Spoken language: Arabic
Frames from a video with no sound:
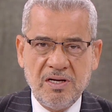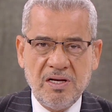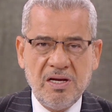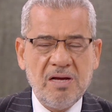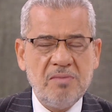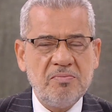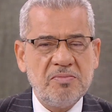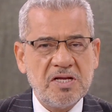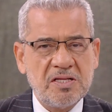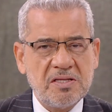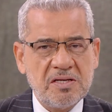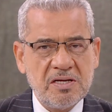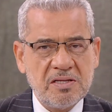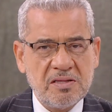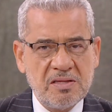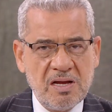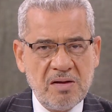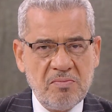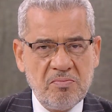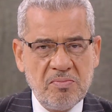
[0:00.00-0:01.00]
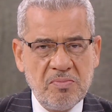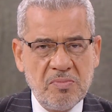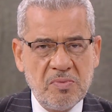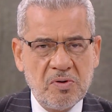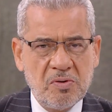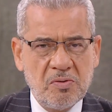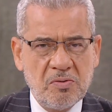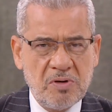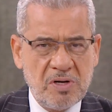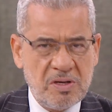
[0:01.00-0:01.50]
إمتى تهتم
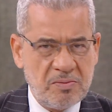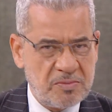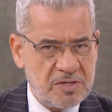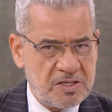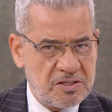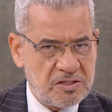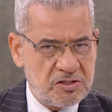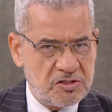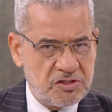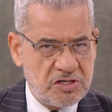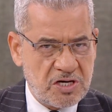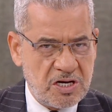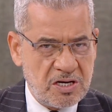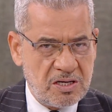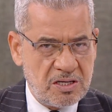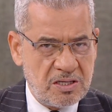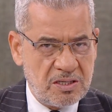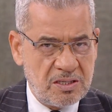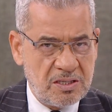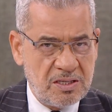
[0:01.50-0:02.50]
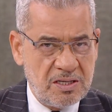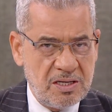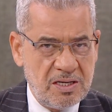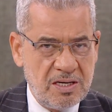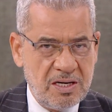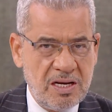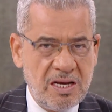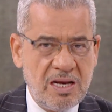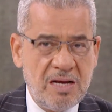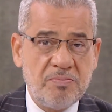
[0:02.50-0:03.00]
وإمتى تتجاهل
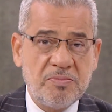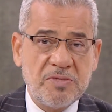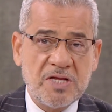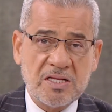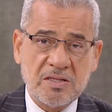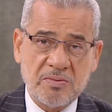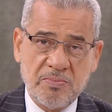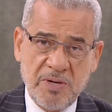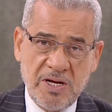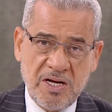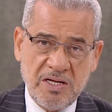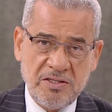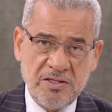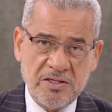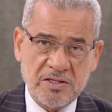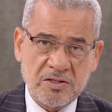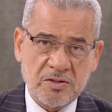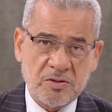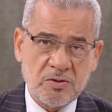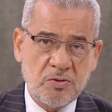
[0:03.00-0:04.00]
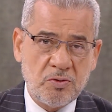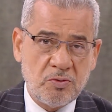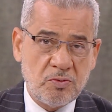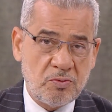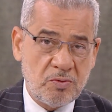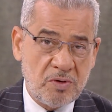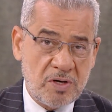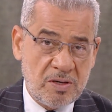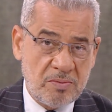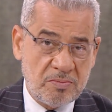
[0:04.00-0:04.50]
إمتى تبادر
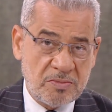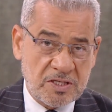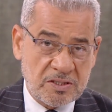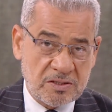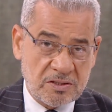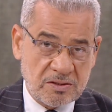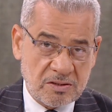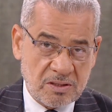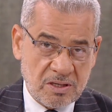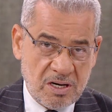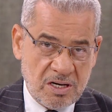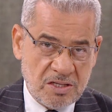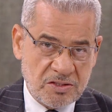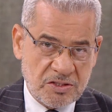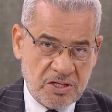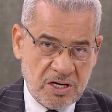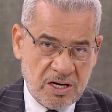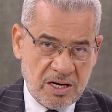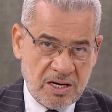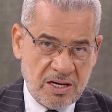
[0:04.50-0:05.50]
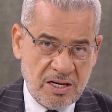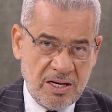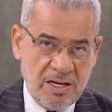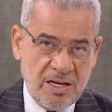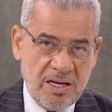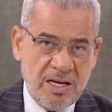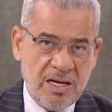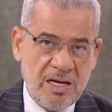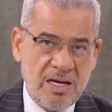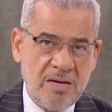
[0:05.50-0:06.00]
وإمتى تتراجع
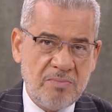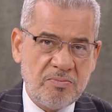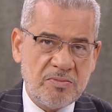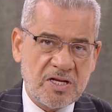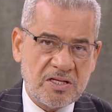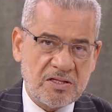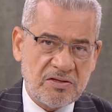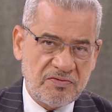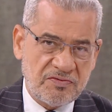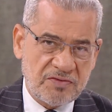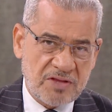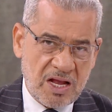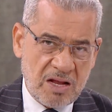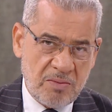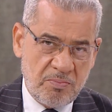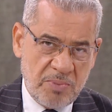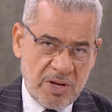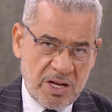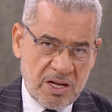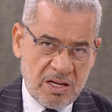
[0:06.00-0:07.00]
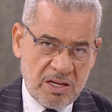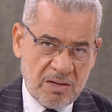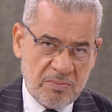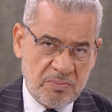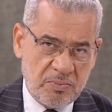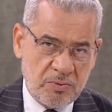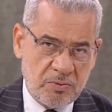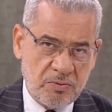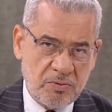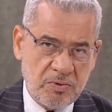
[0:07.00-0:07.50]
إمتى تفتح
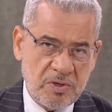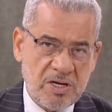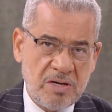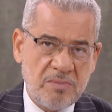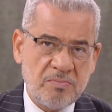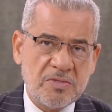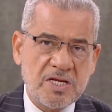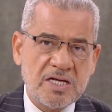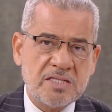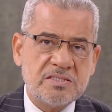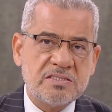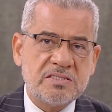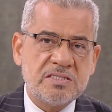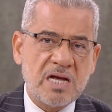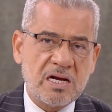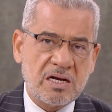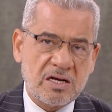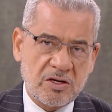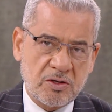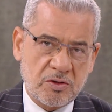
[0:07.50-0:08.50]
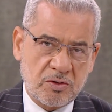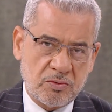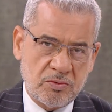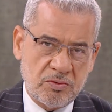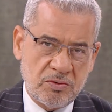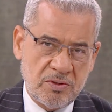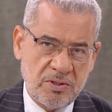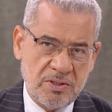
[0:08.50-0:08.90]
باب وإمتى تسكره